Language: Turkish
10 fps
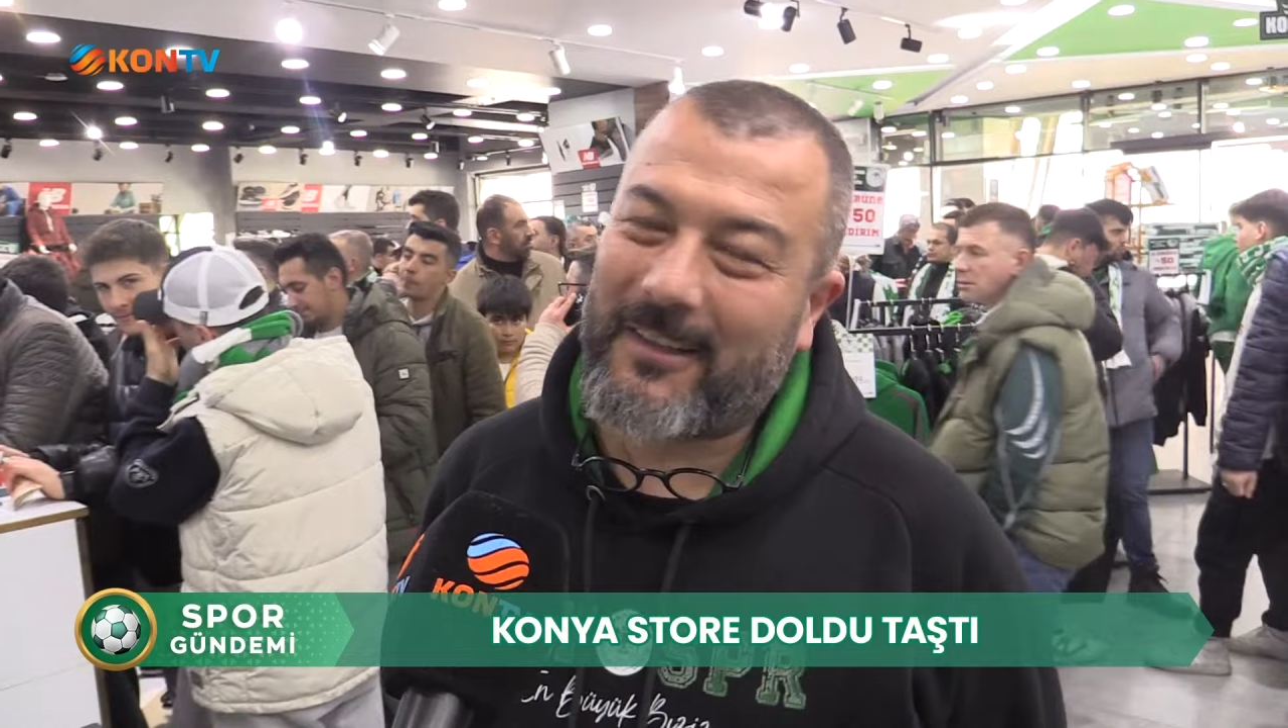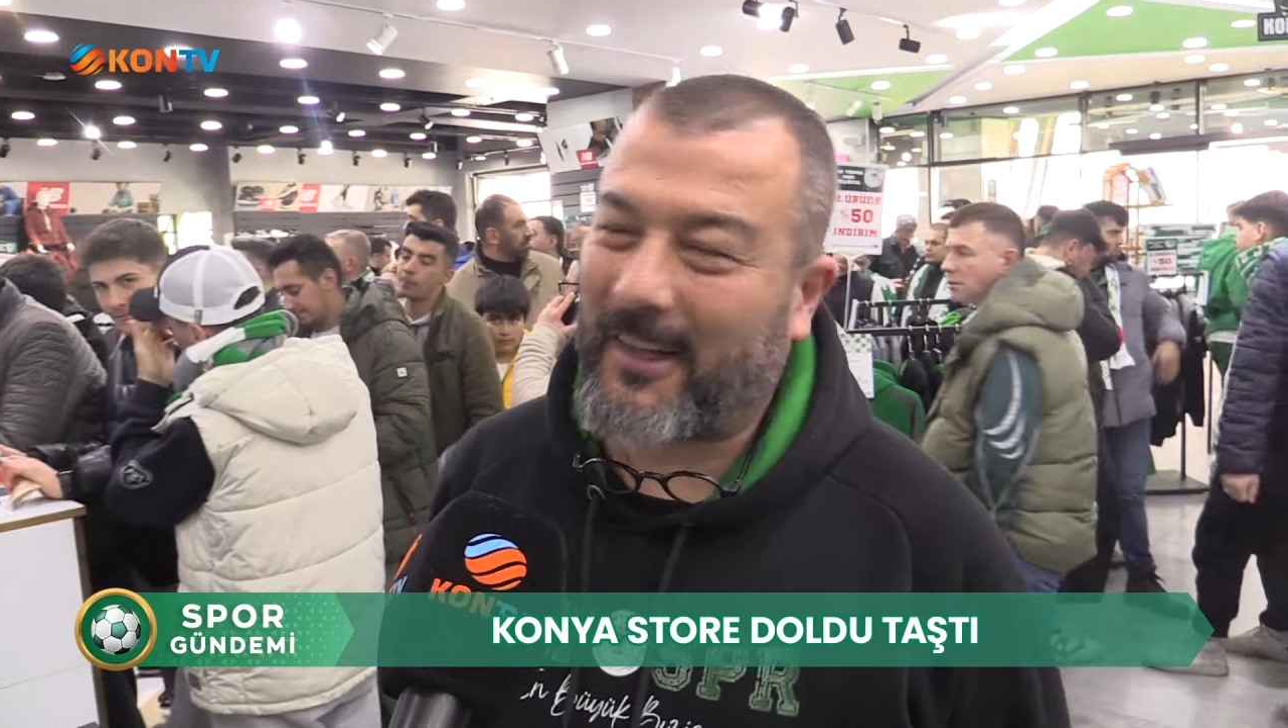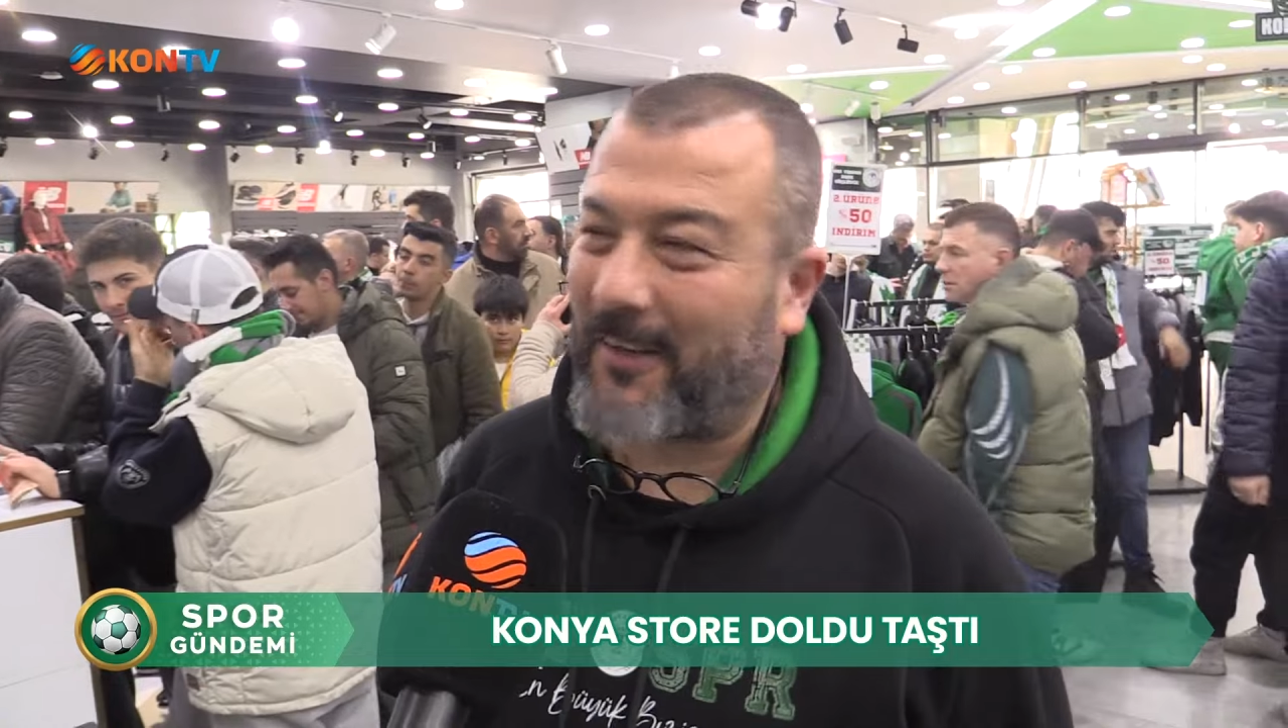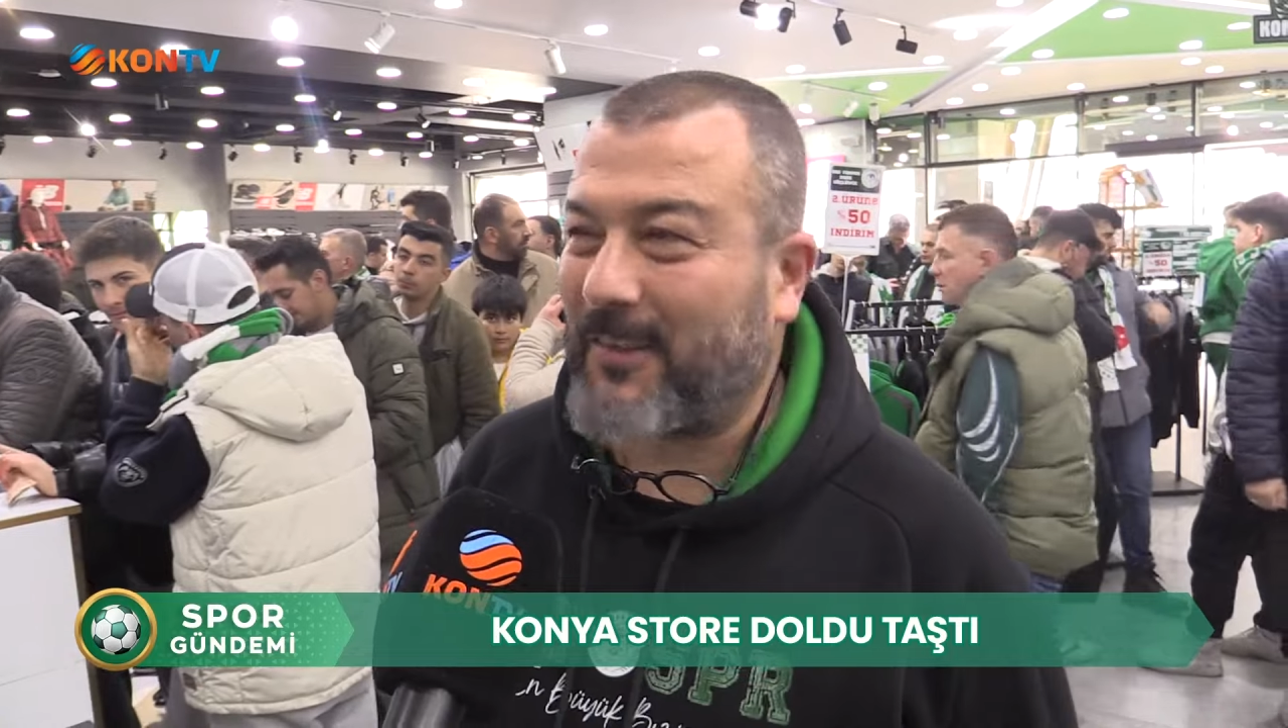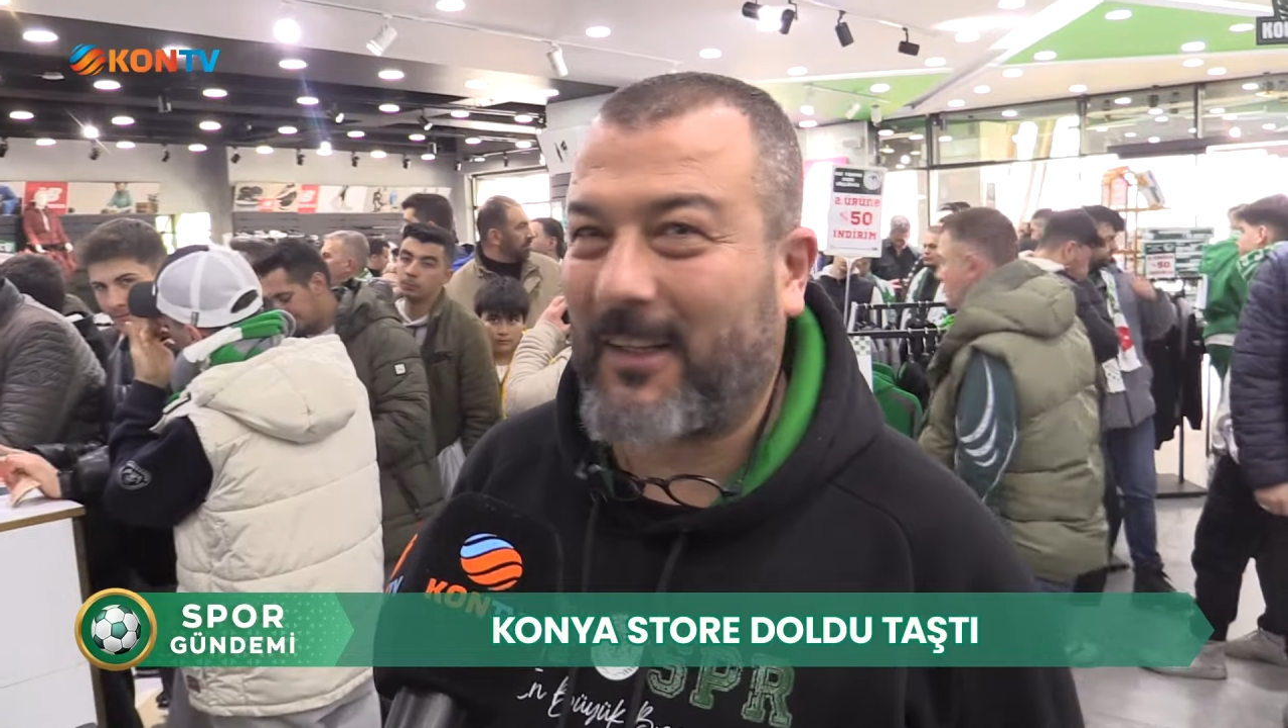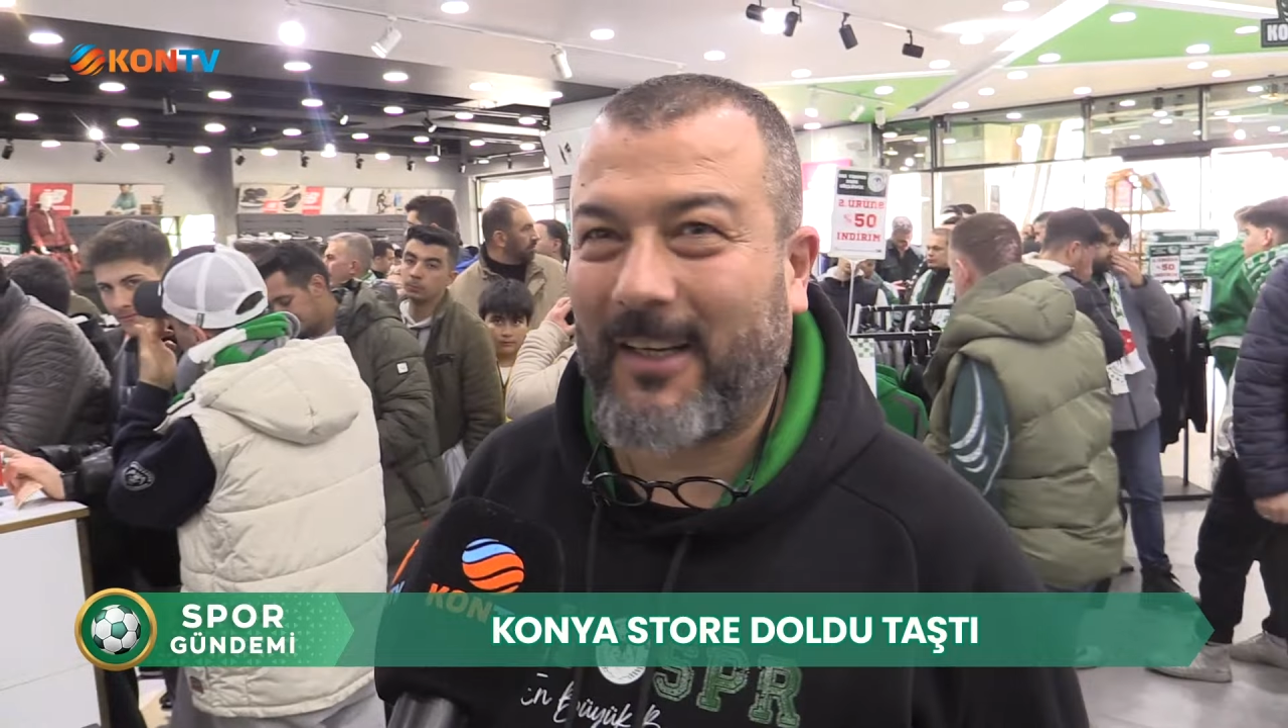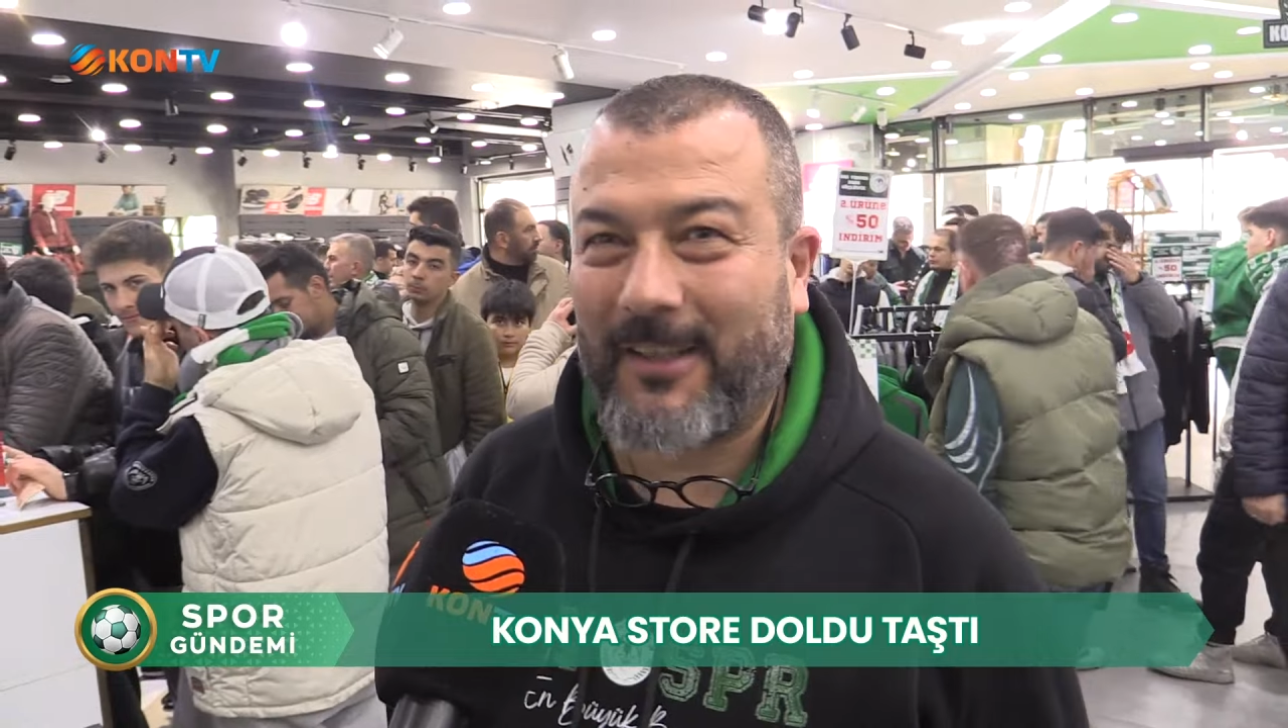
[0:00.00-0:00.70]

Taraftarlara